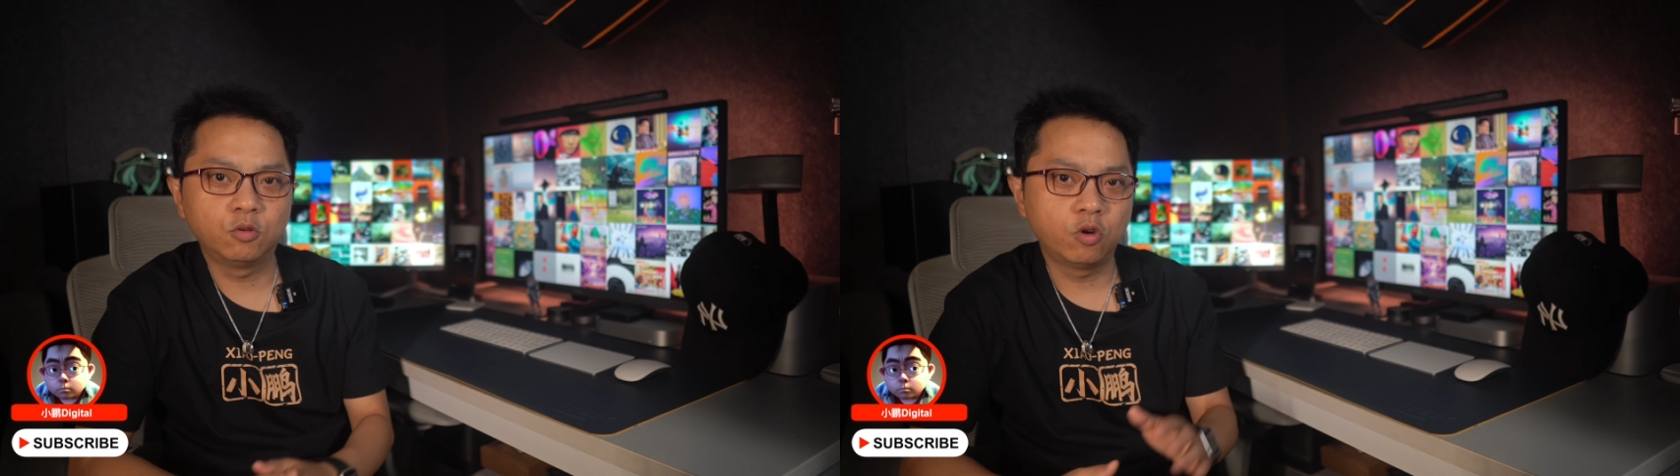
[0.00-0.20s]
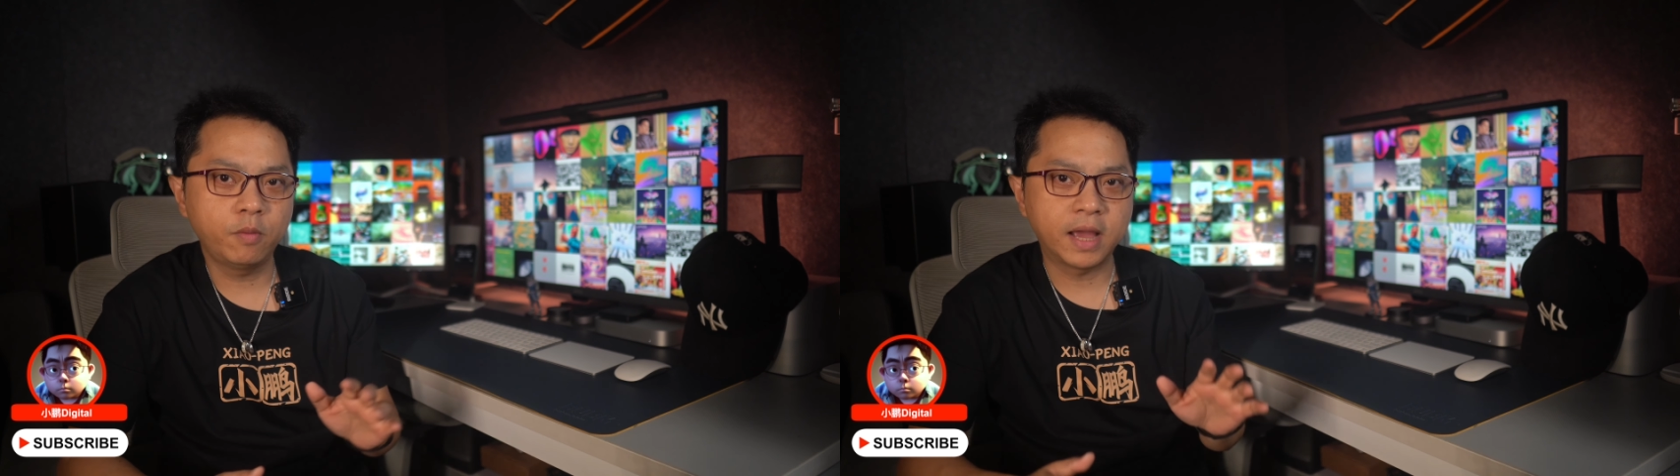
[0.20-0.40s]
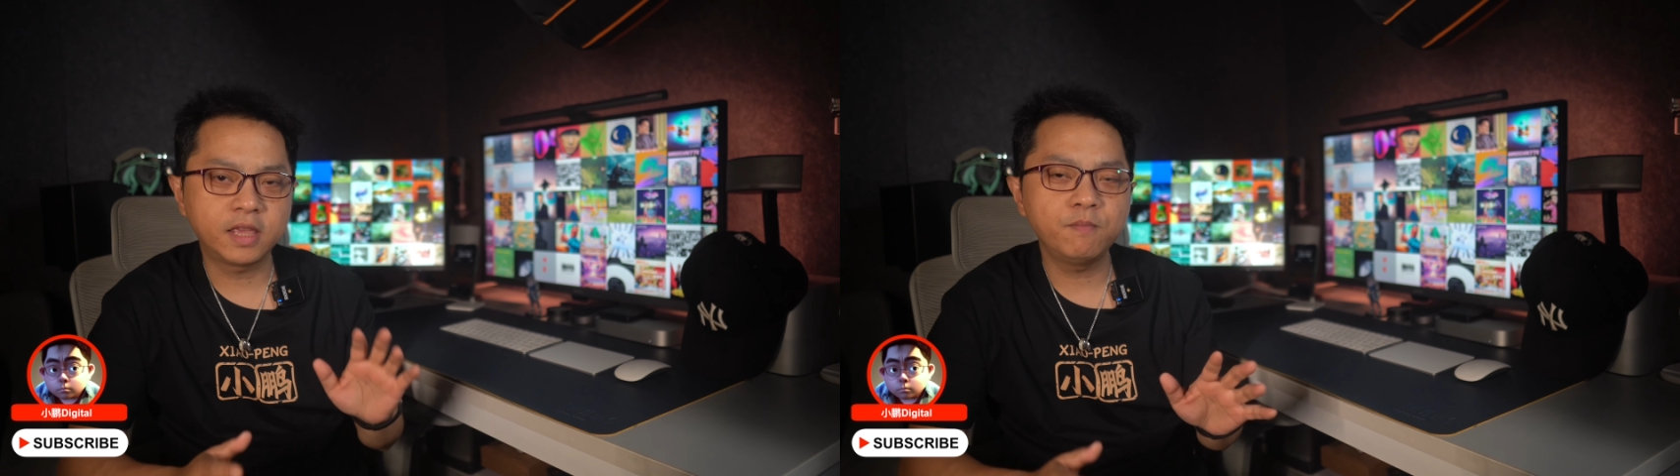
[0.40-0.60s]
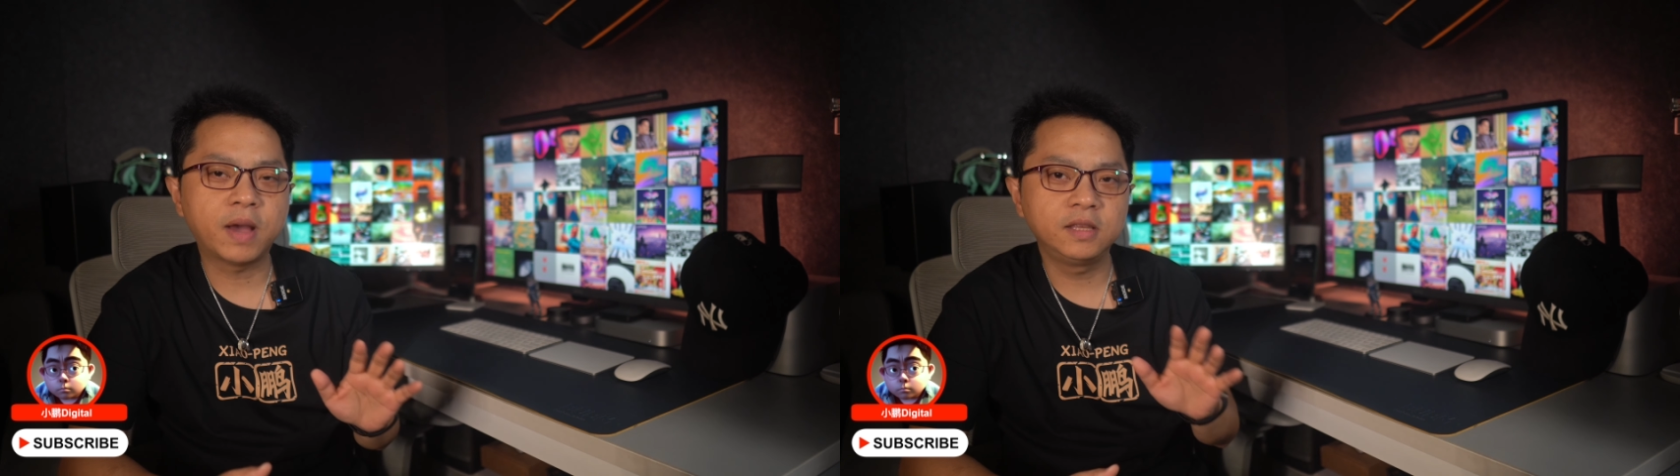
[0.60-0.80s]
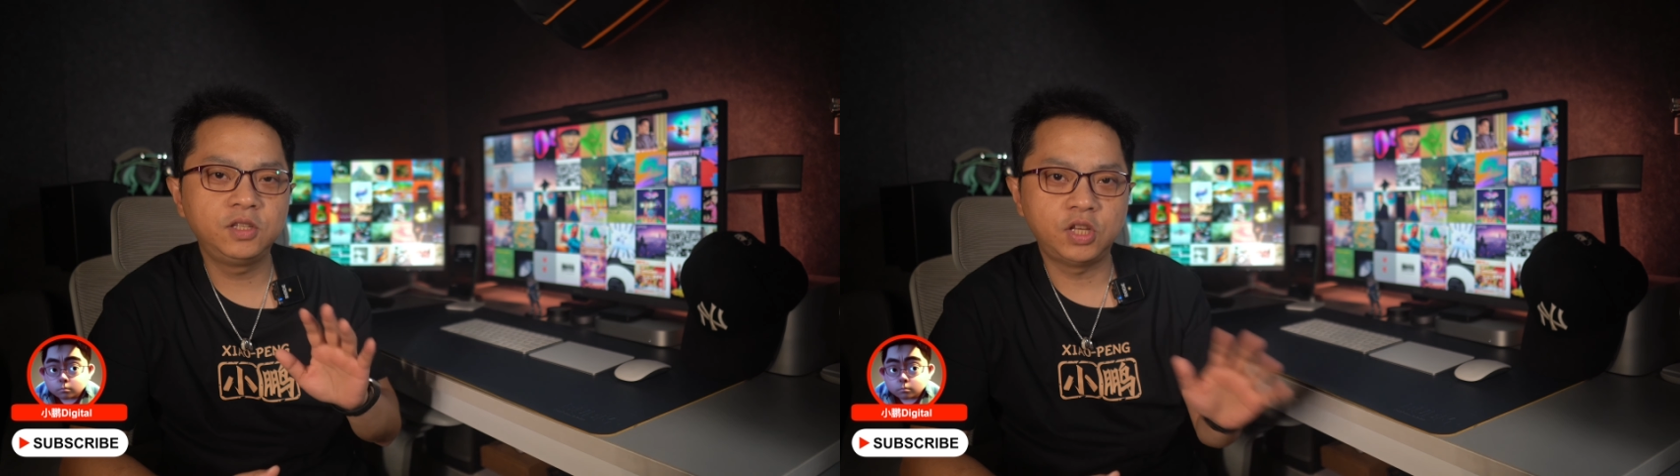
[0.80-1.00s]
我会把硬
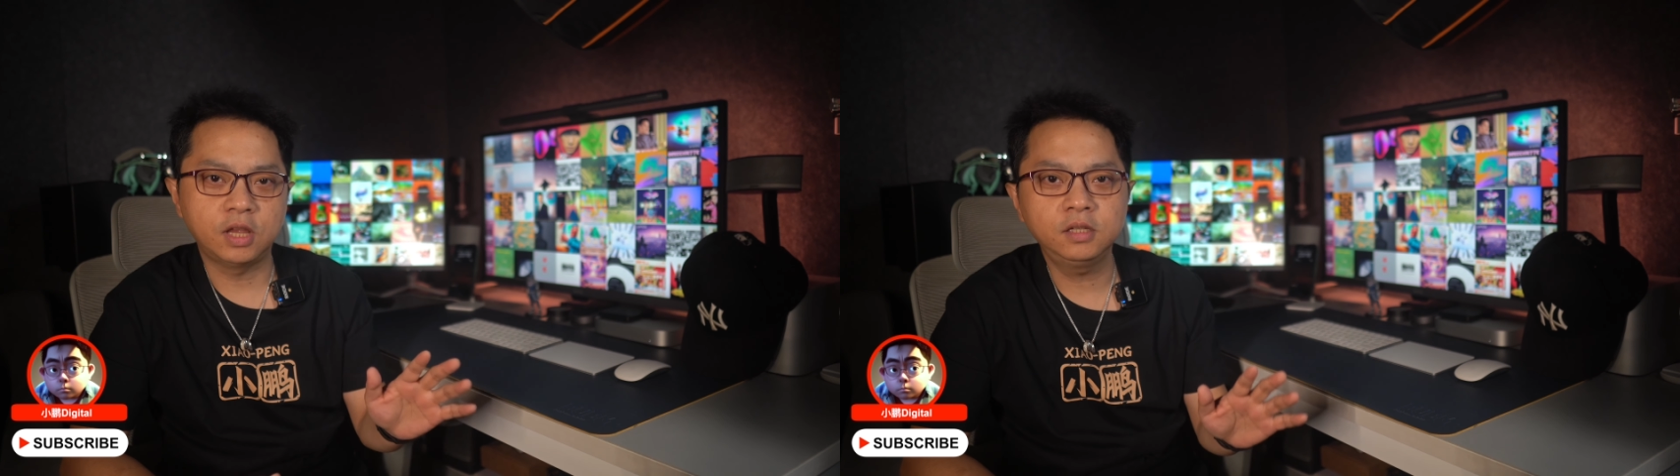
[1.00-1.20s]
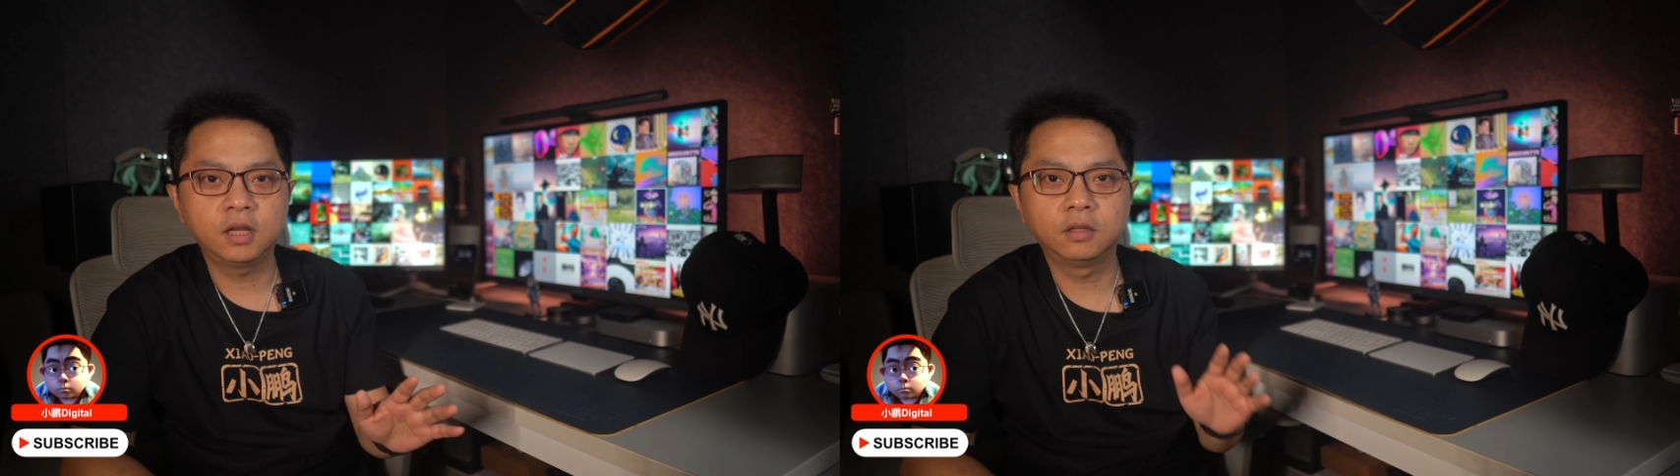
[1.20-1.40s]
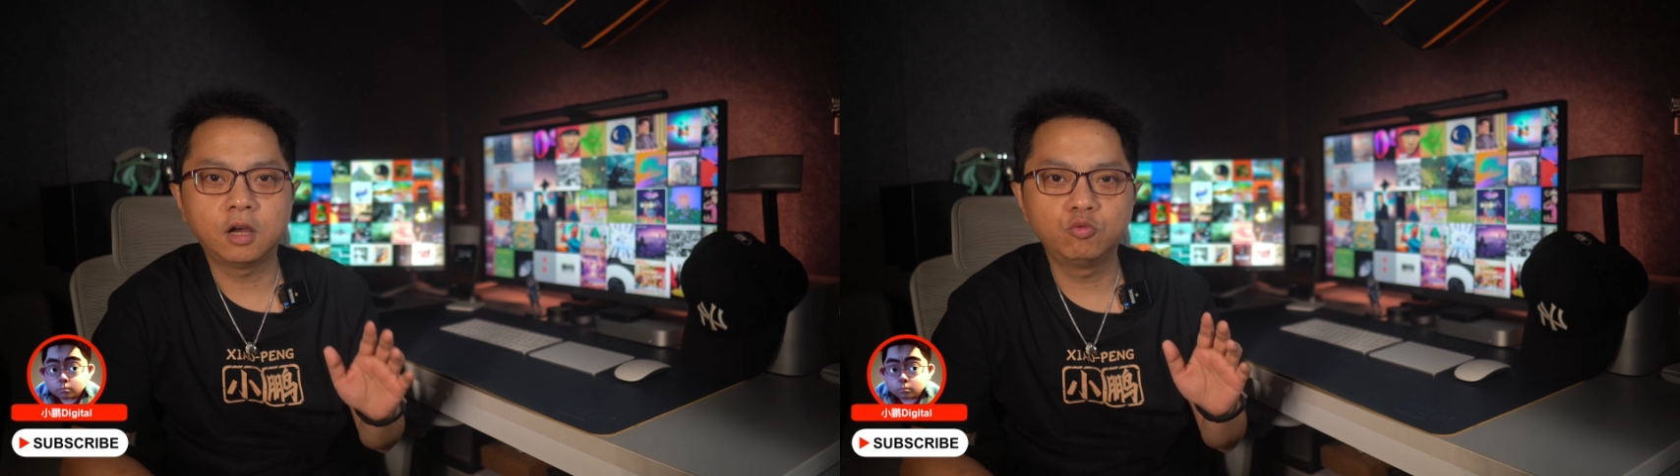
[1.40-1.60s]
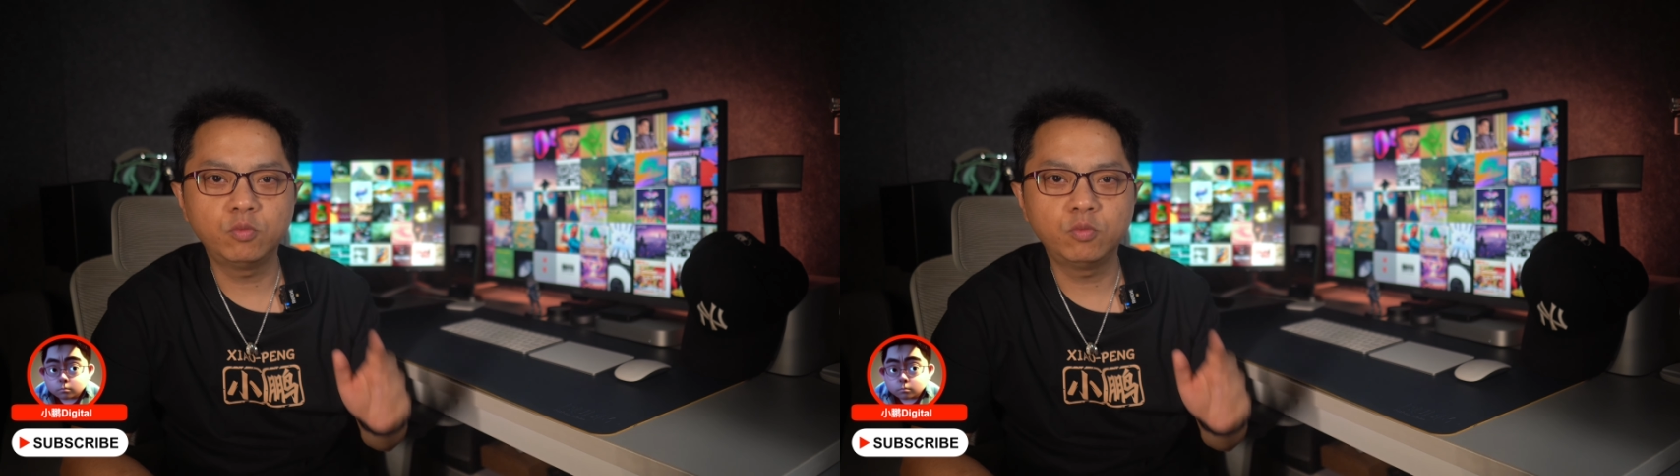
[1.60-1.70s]
盘减少到五